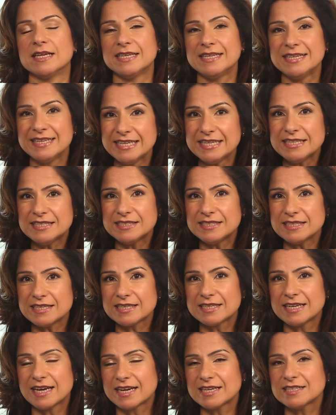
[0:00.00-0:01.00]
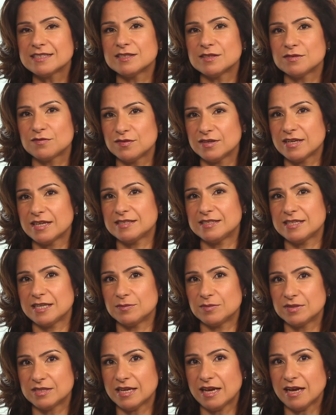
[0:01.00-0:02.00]
nicht ihren errechneten
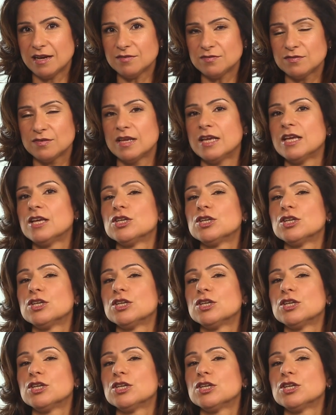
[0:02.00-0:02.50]
finanziellen Bedarf,